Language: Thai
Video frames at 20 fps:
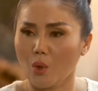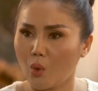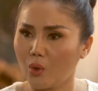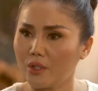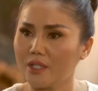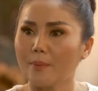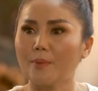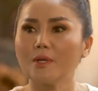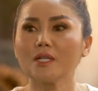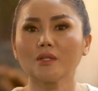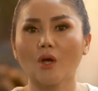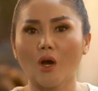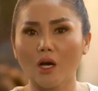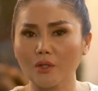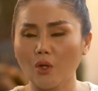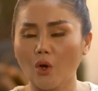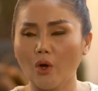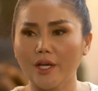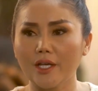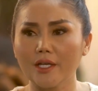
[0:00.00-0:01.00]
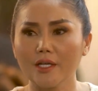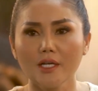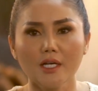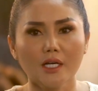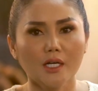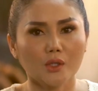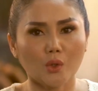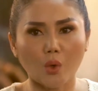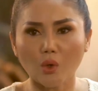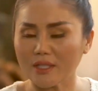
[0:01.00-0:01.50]
คุณอย่าเพิ่งท้อถอย
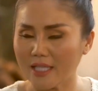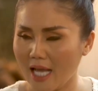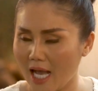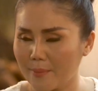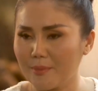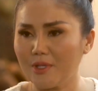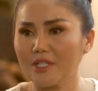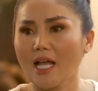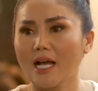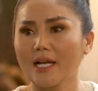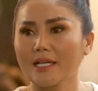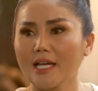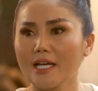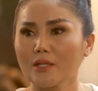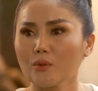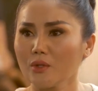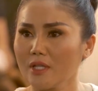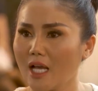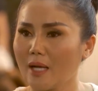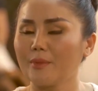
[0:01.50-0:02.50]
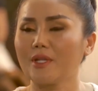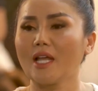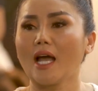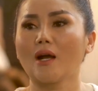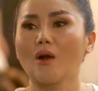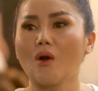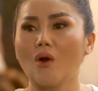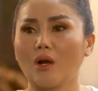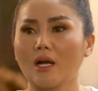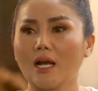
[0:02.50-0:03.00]
ทุกอย่างมีทางแก้ทุกอย่างมี
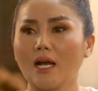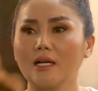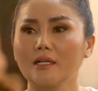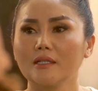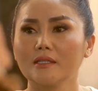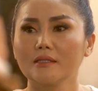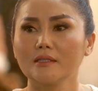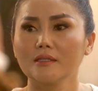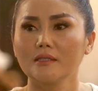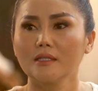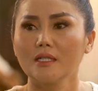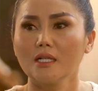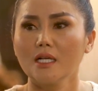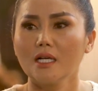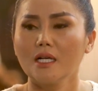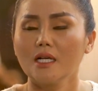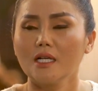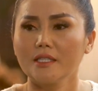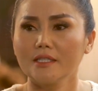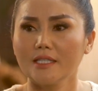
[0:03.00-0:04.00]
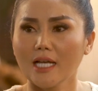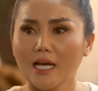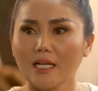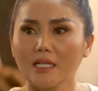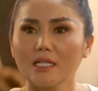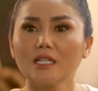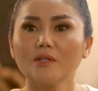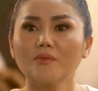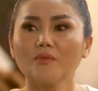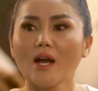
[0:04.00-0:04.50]
ทางออกค่ะอย่า
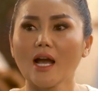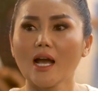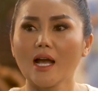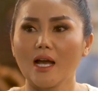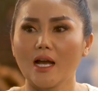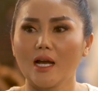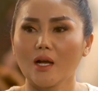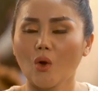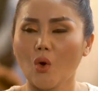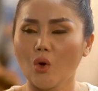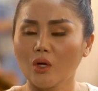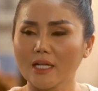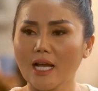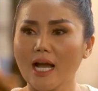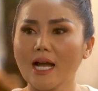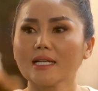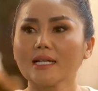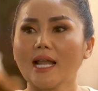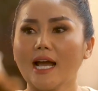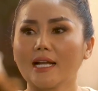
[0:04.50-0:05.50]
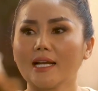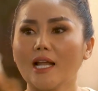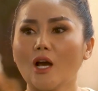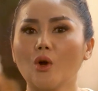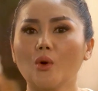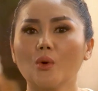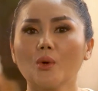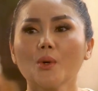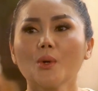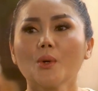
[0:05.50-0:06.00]
ลืมว่าคนข้างหลังเรา
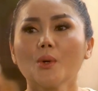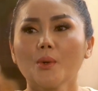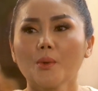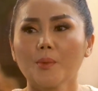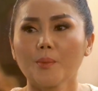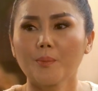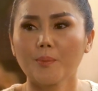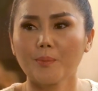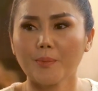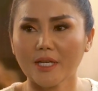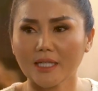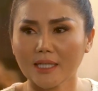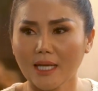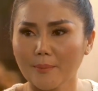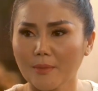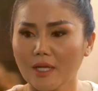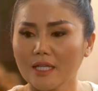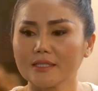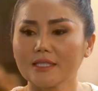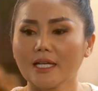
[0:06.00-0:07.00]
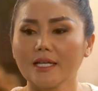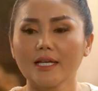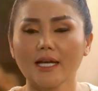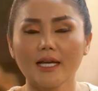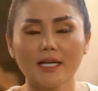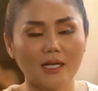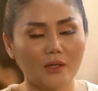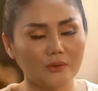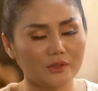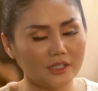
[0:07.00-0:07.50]
เป็นกำลังใจ
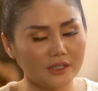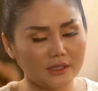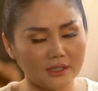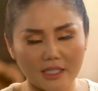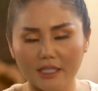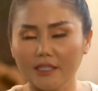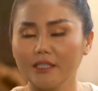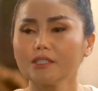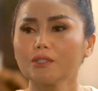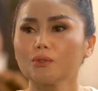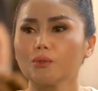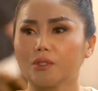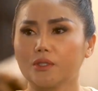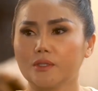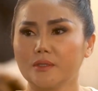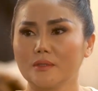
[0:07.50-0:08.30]
ให้เราที่ดีที่สุด